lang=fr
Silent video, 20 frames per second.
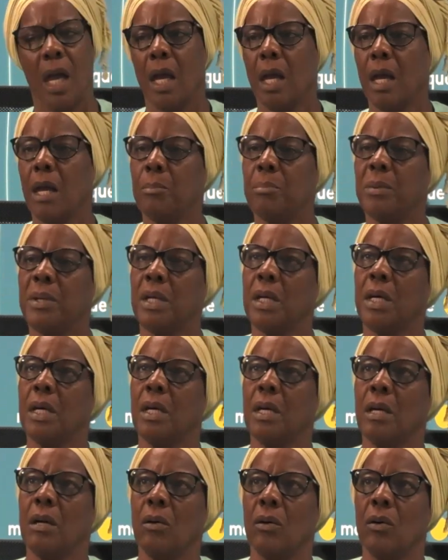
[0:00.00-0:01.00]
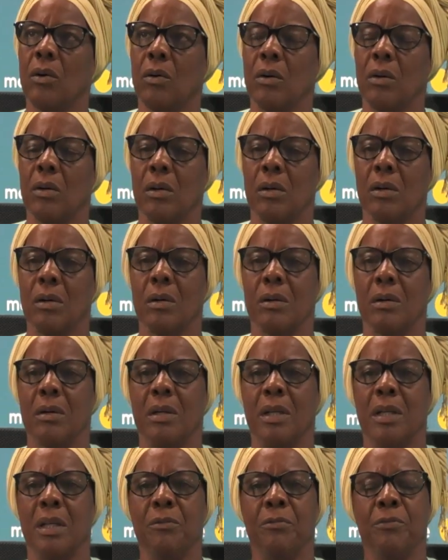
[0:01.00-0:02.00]
Eh bien,
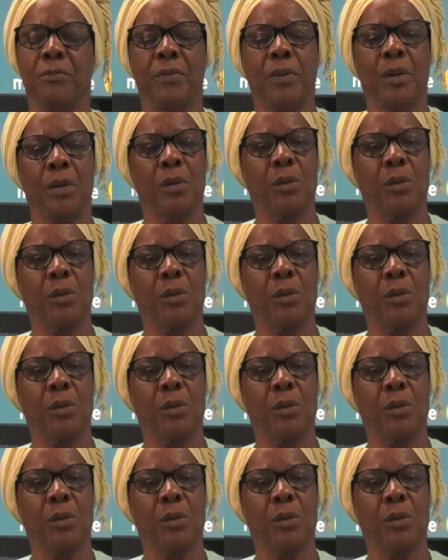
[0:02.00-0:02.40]
il faut